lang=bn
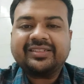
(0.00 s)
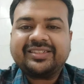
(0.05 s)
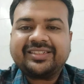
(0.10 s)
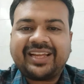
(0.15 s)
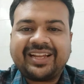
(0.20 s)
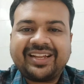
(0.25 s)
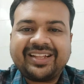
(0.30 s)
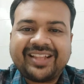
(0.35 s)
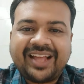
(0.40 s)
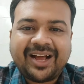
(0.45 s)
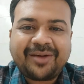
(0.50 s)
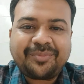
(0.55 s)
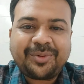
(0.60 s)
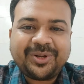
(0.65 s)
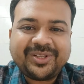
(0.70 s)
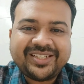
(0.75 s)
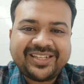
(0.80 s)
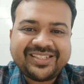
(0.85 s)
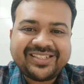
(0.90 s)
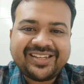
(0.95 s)
সাদা দাগ
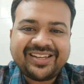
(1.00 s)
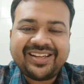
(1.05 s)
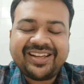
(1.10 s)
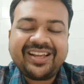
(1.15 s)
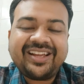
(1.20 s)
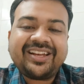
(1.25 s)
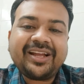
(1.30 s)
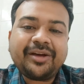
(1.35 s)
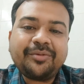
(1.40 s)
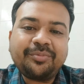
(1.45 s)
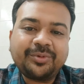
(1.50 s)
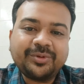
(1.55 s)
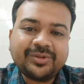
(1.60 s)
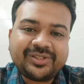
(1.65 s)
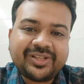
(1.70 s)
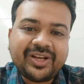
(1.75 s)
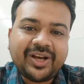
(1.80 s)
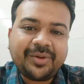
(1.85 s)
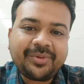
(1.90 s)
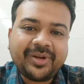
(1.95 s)
করে যাচ্ছে এটা
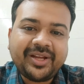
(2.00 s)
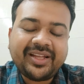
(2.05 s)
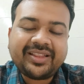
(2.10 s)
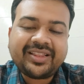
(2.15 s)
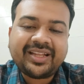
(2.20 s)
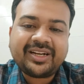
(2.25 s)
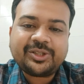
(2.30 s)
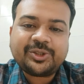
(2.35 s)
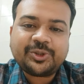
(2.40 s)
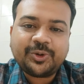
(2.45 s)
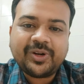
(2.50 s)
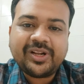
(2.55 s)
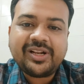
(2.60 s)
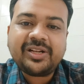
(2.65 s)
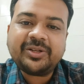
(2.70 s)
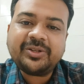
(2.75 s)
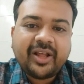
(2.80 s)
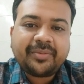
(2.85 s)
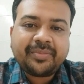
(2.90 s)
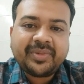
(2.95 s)
বুঝতে হবে তার শরীর
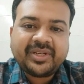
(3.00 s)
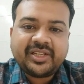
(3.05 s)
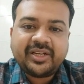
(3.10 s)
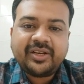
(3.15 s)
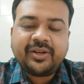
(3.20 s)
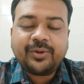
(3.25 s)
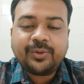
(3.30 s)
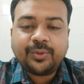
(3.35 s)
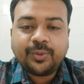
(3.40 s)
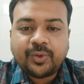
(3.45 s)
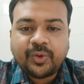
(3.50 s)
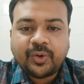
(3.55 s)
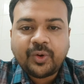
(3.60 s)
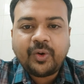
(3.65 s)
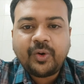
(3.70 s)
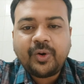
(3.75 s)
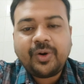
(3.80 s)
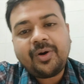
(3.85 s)
অনেক বেশি রুক্ষ